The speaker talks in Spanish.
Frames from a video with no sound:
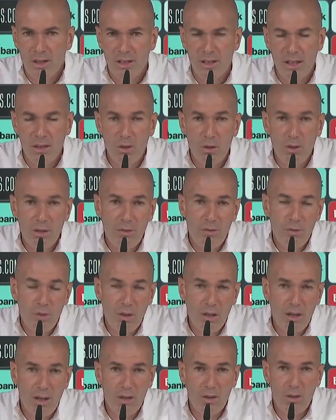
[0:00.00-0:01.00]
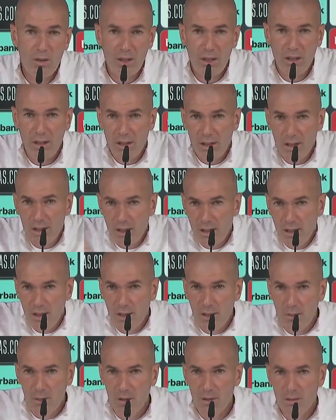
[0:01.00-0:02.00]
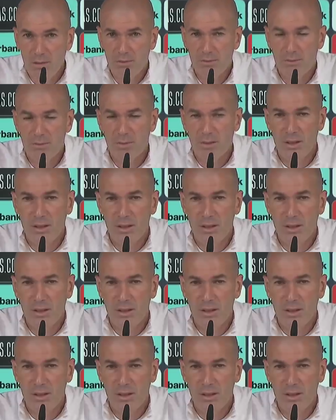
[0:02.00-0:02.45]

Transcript: y en lo de fuera lo que, bueno,